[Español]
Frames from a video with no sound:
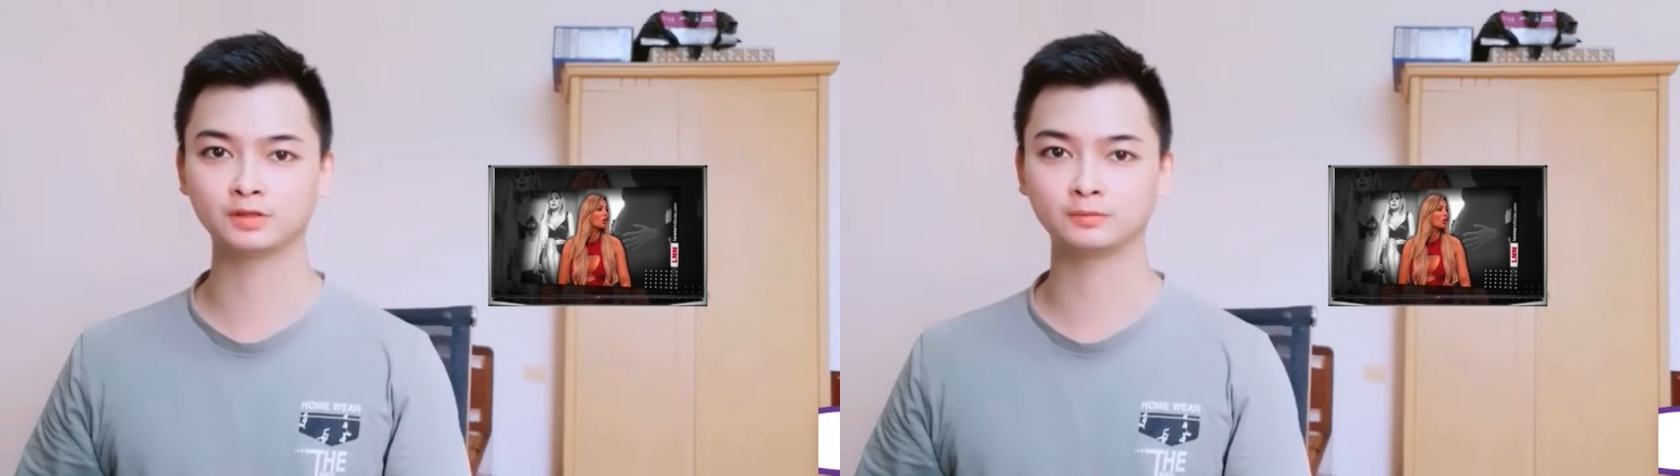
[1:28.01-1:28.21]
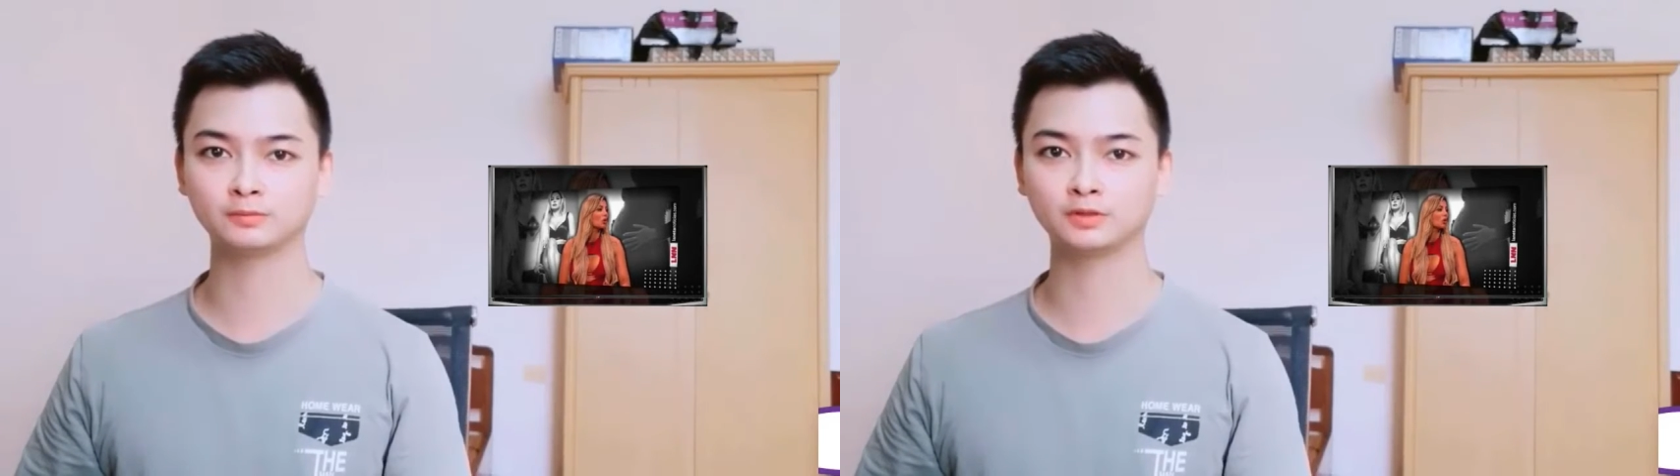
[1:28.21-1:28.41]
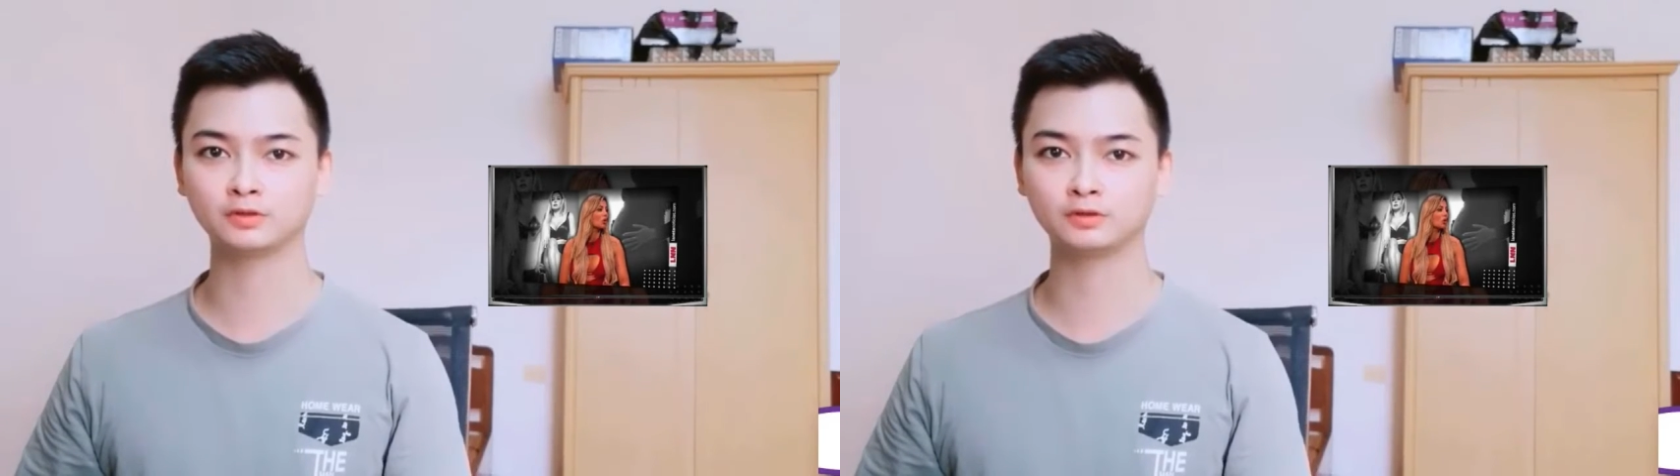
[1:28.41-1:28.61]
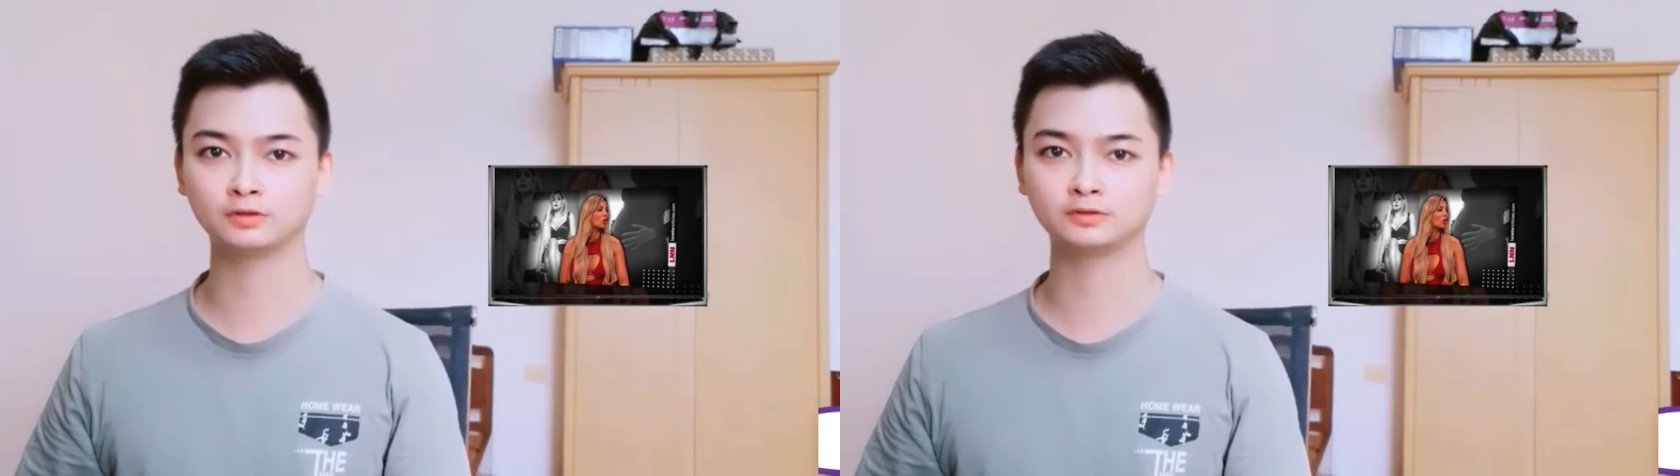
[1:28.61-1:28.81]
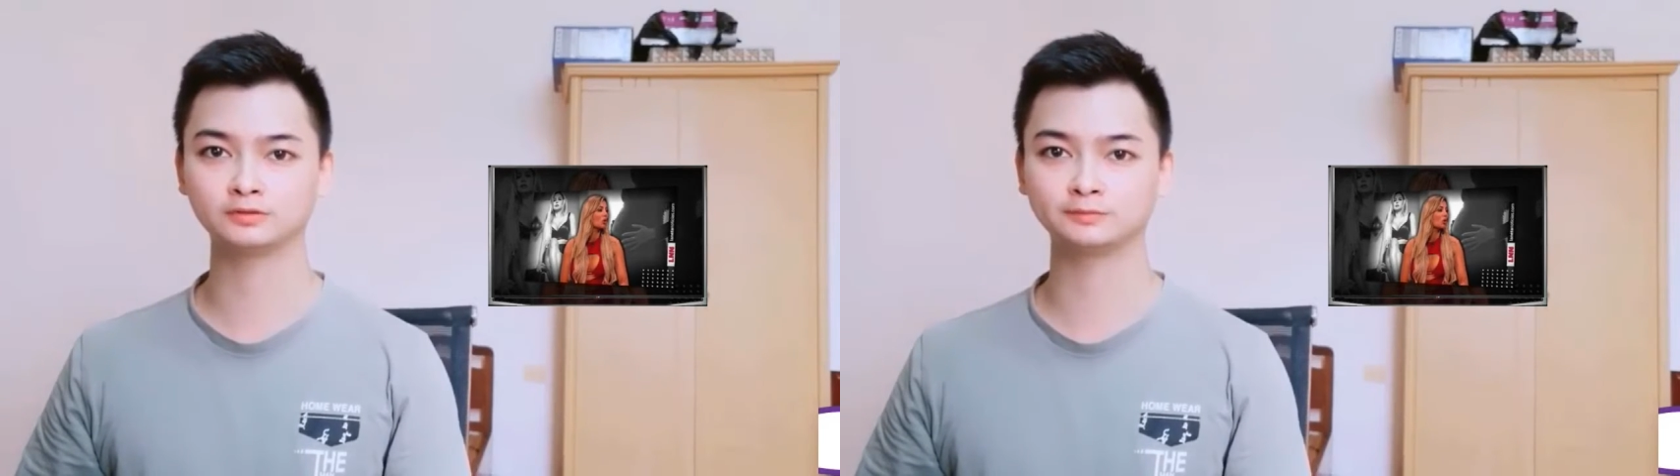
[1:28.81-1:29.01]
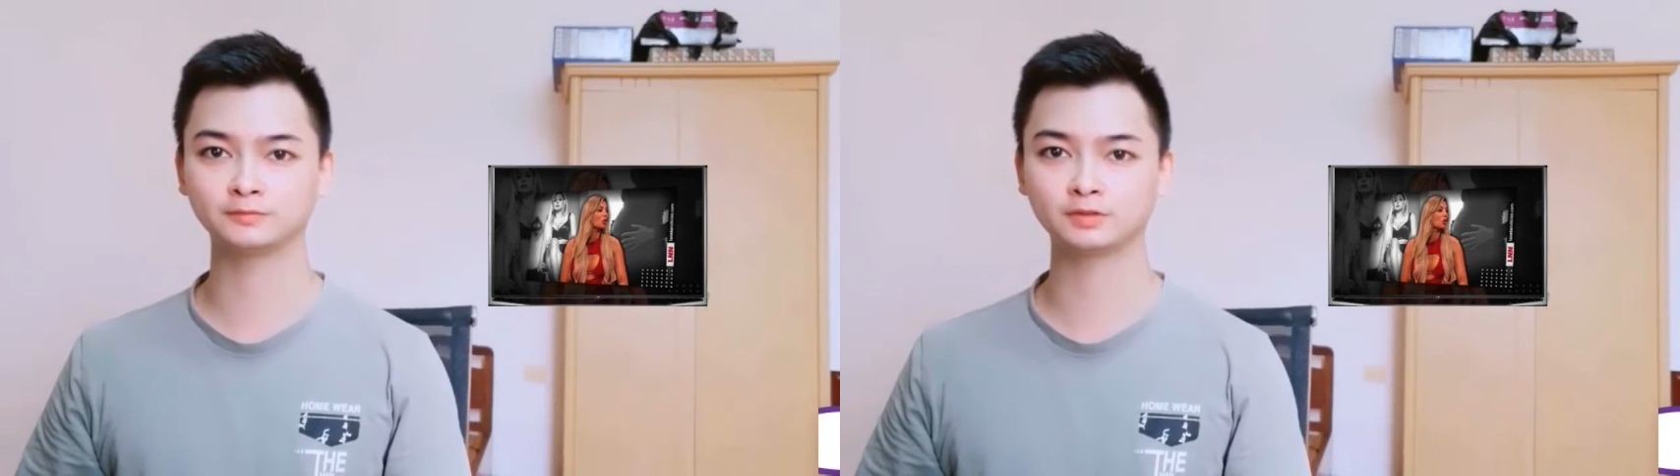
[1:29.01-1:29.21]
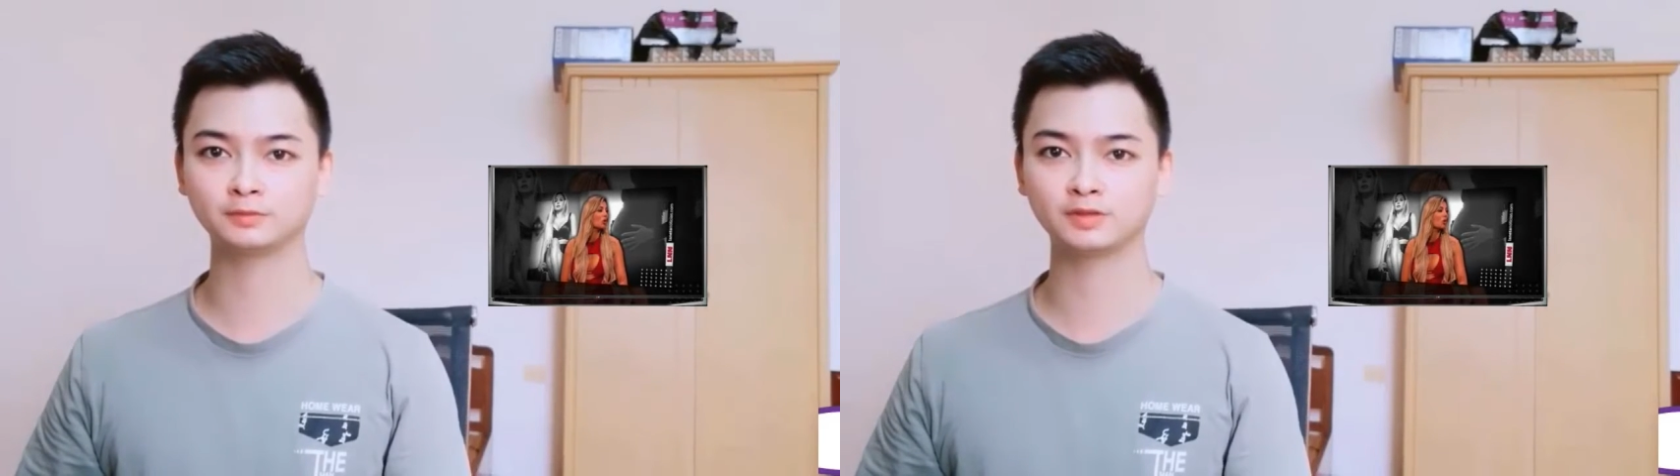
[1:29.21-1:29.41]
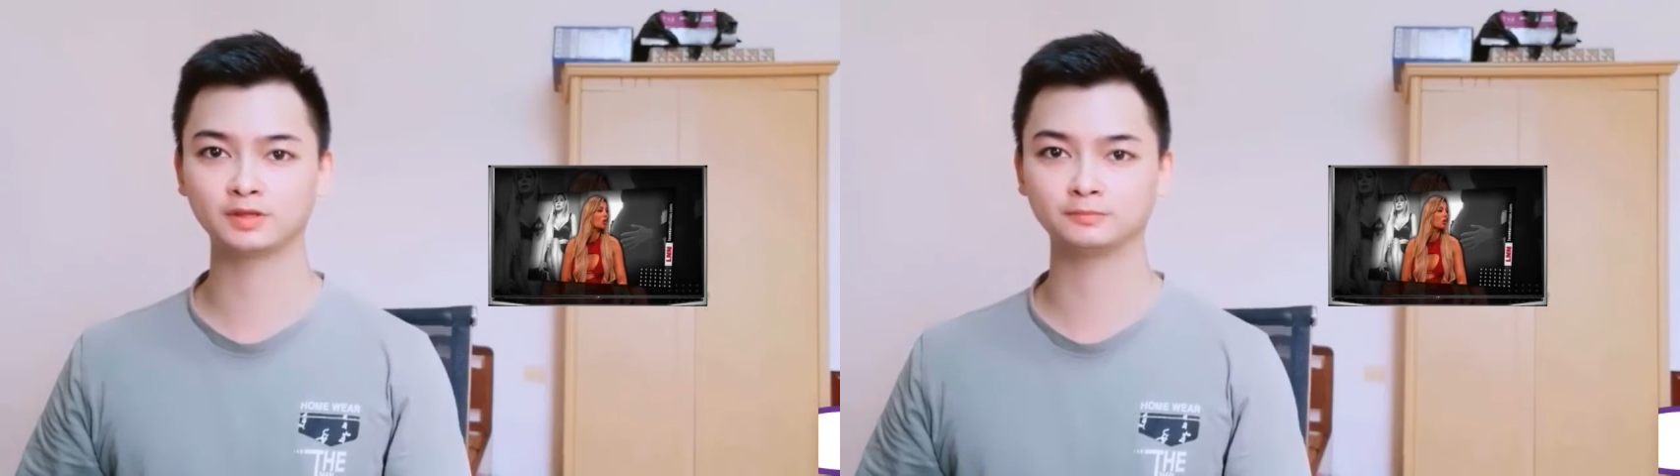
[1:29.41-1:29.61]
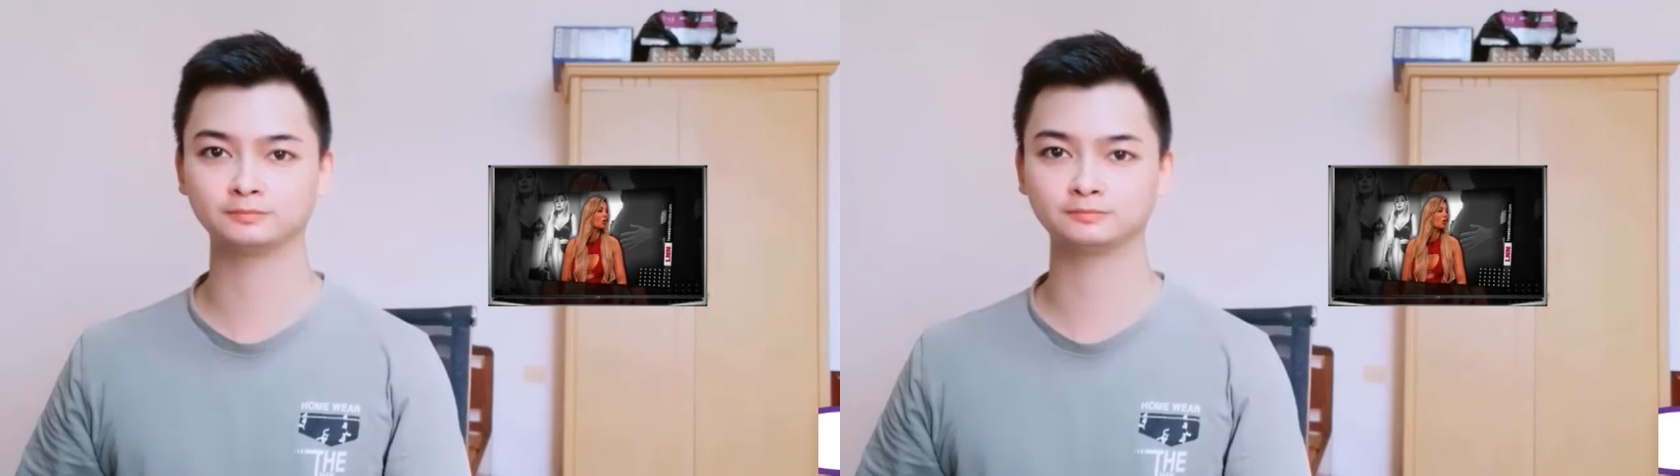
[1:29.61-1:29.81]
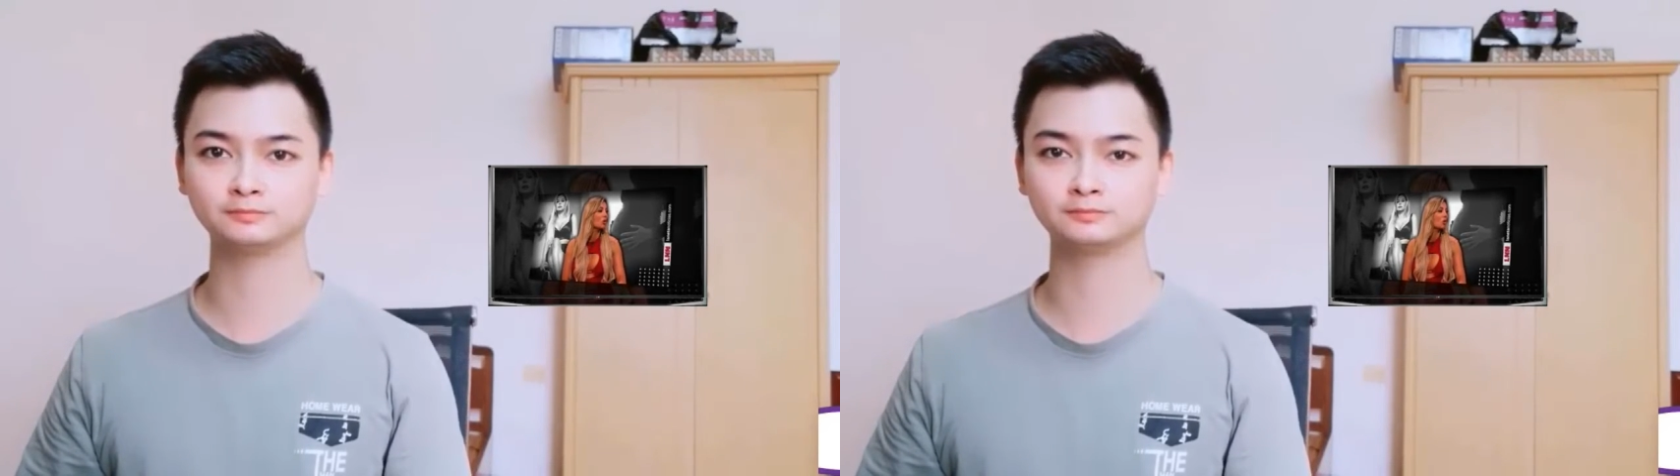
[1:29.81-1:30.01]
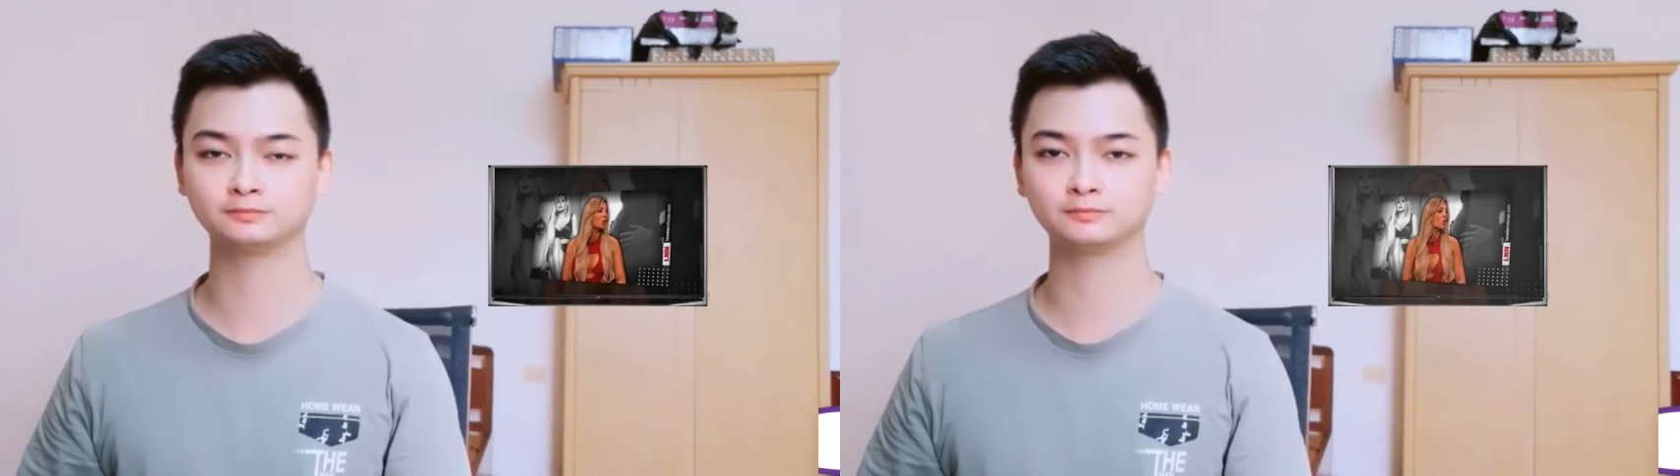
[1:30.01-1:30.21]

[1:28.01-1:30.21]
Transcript: sino con ayuda de expertos en